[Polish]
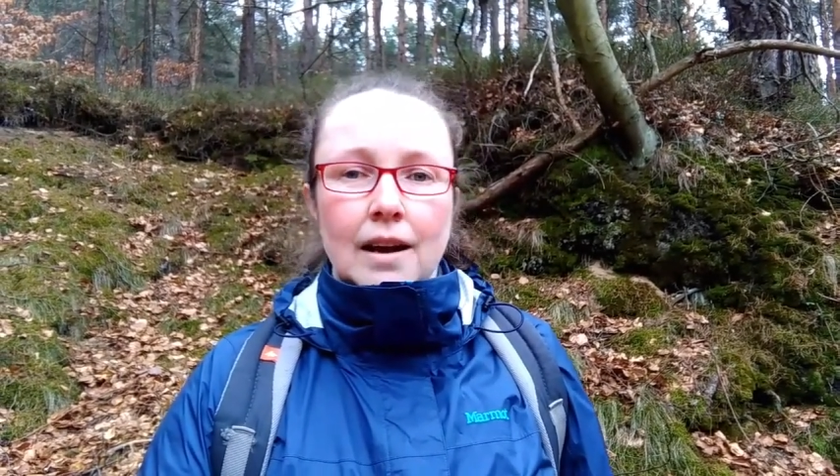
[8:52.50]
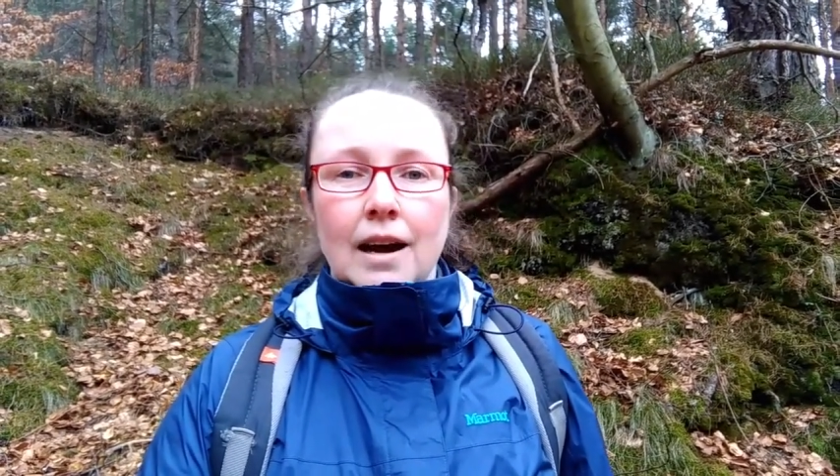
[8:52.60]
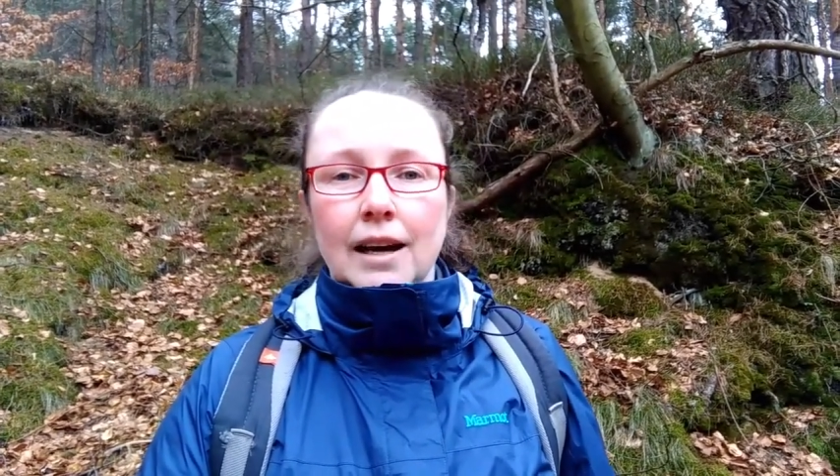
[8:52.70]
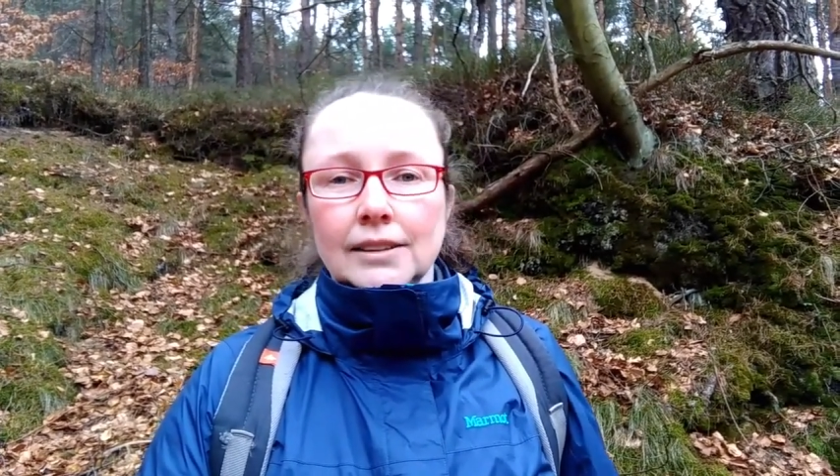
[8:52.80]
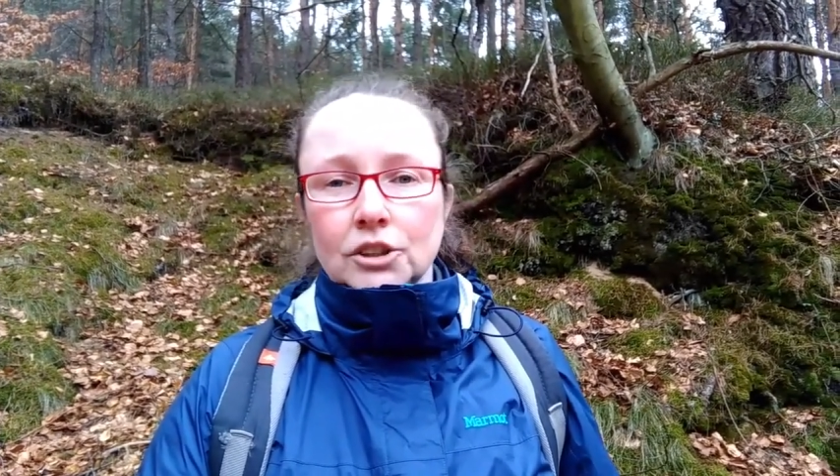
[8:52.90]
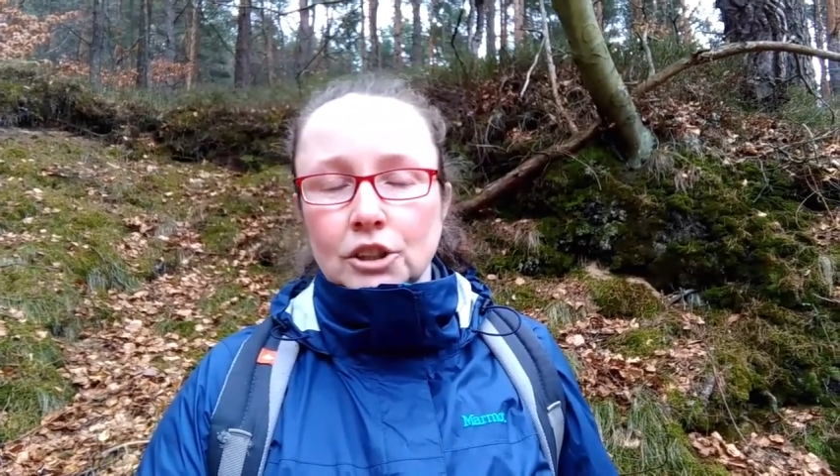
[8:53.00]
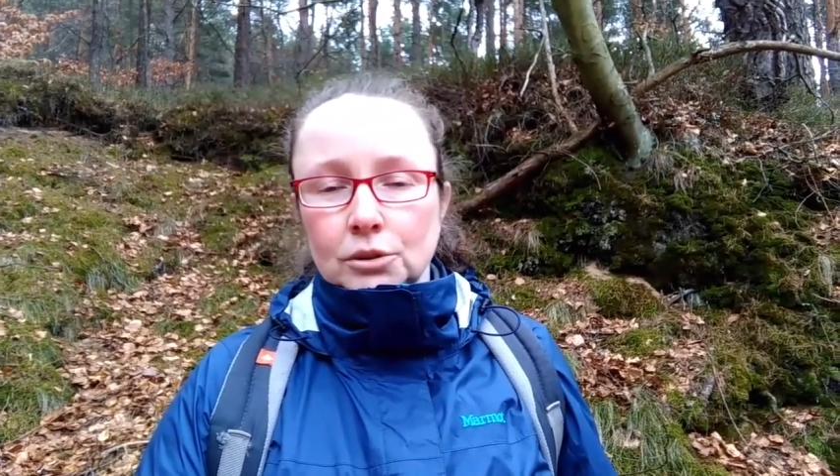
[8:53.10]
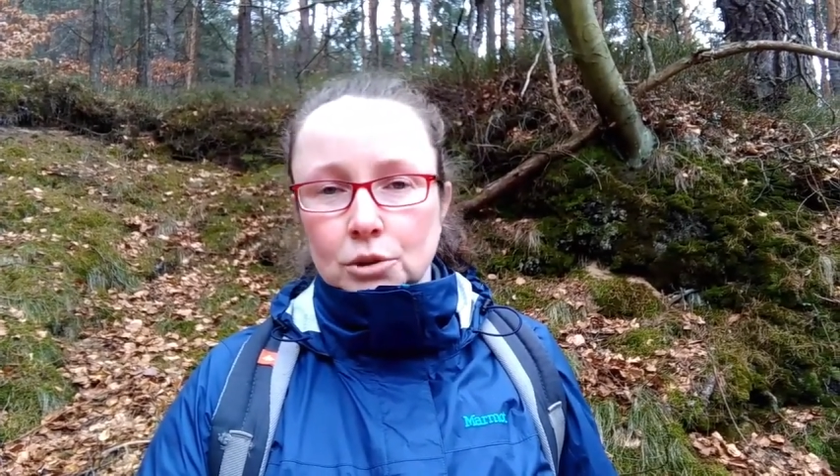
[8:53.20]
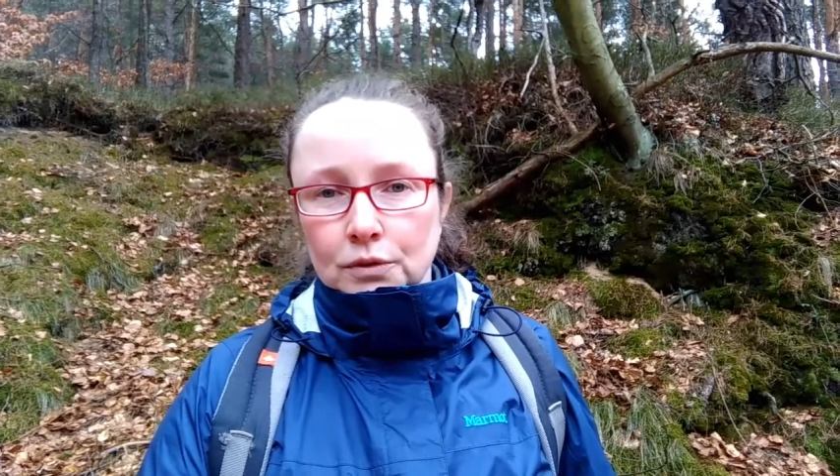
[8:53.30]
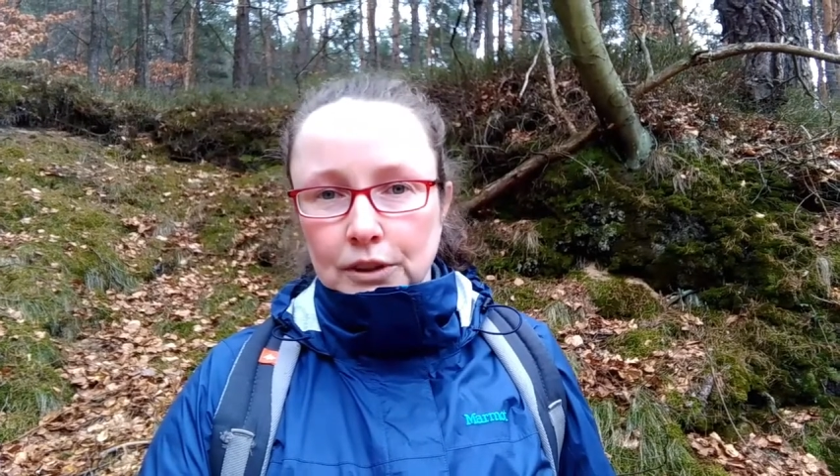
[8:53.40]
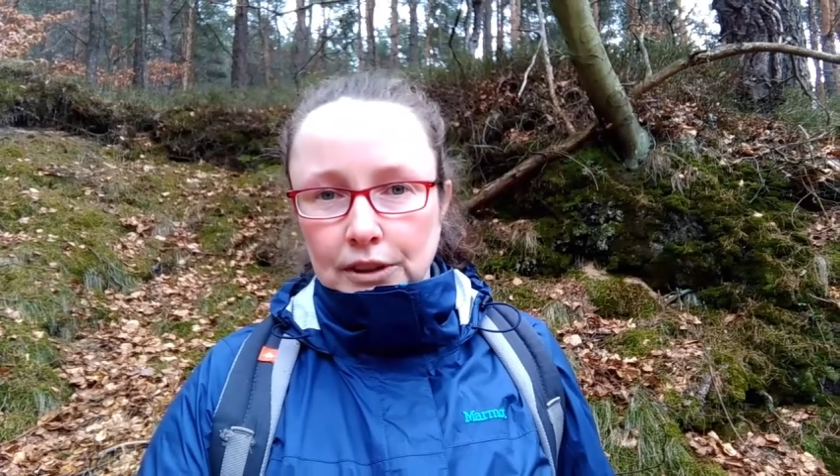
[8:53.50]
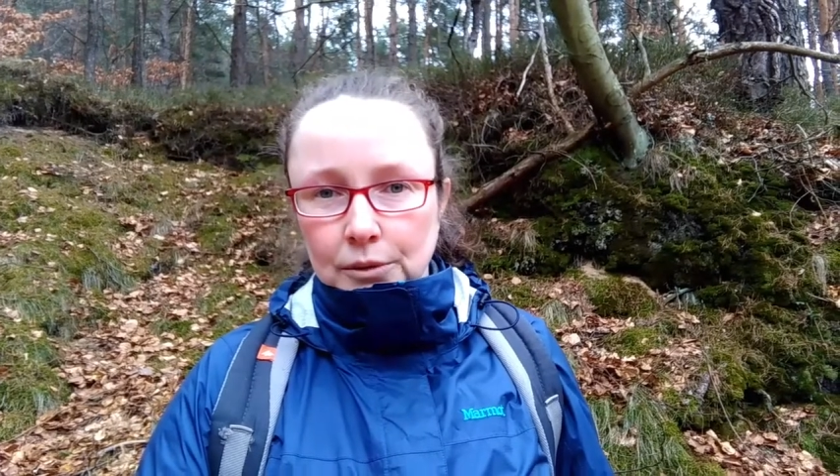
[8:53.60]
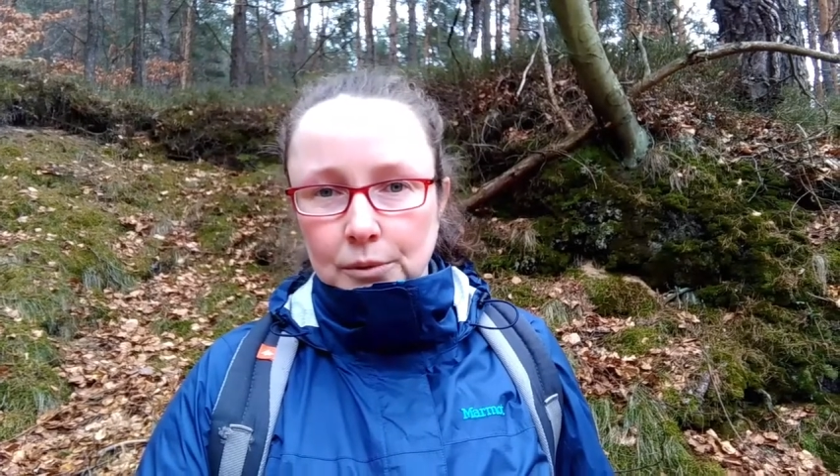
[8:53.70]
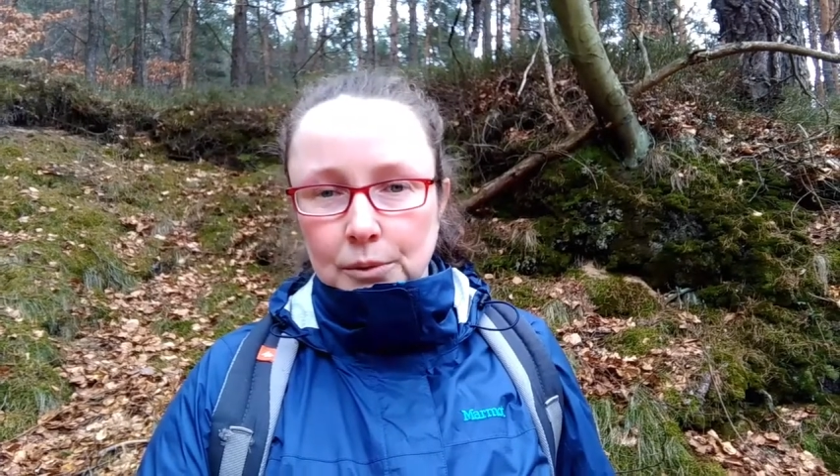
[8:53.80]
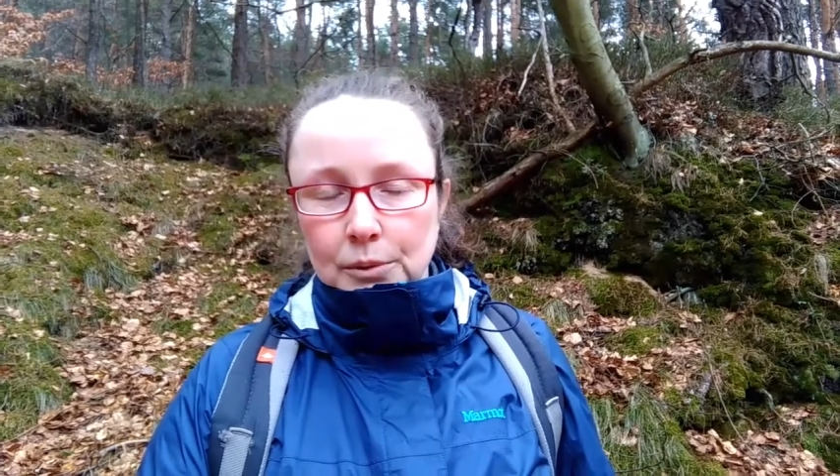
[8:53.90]
A jeżeli już
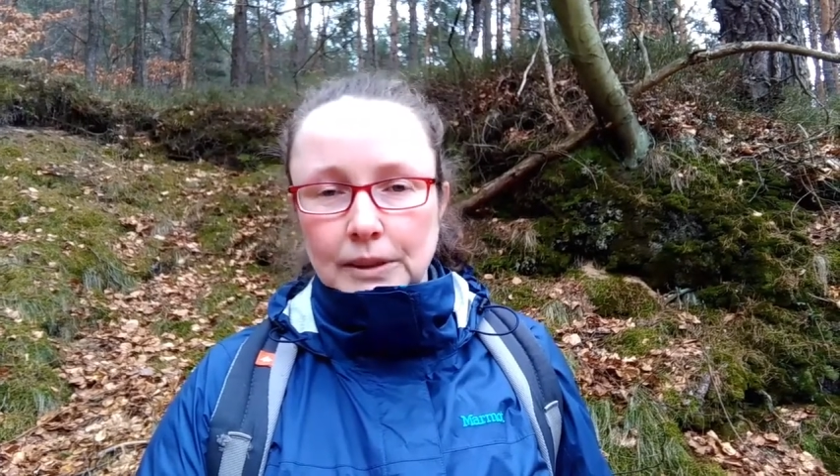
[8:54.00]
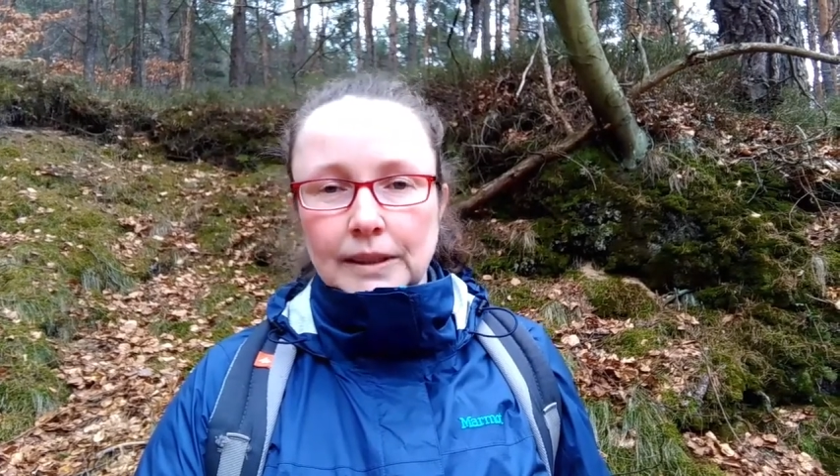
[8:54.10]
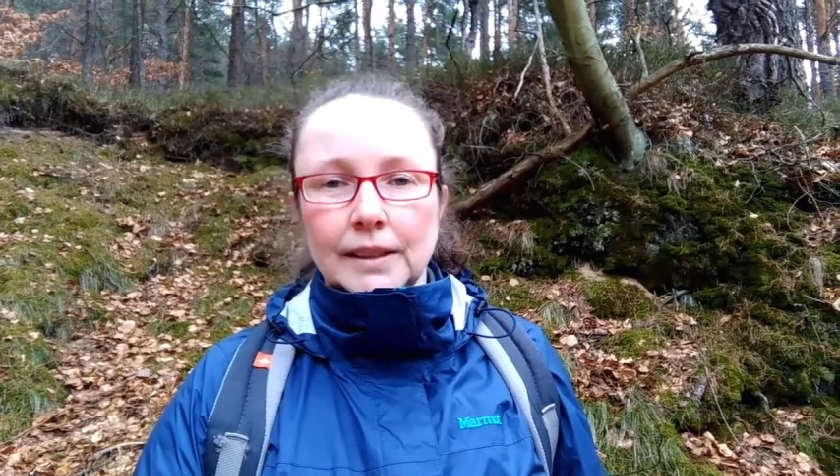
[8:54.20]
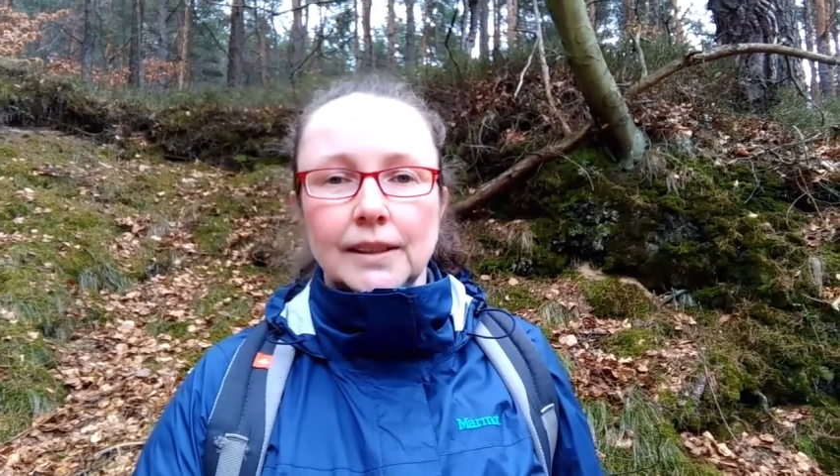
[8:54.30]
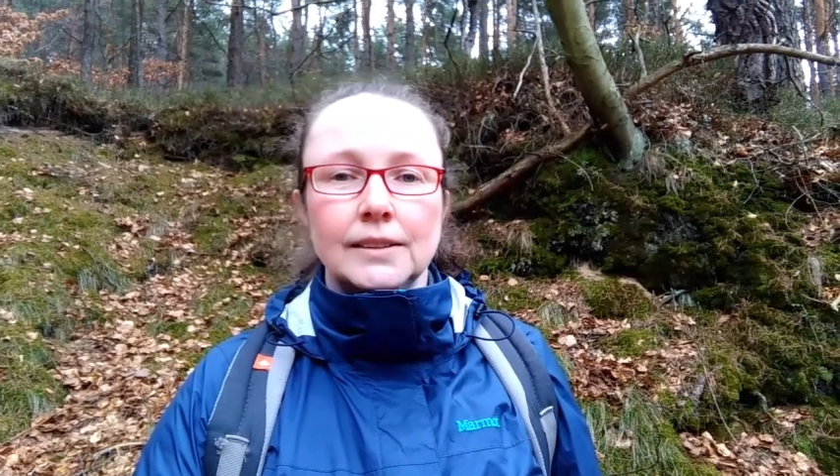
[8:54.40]
wykiełkuje,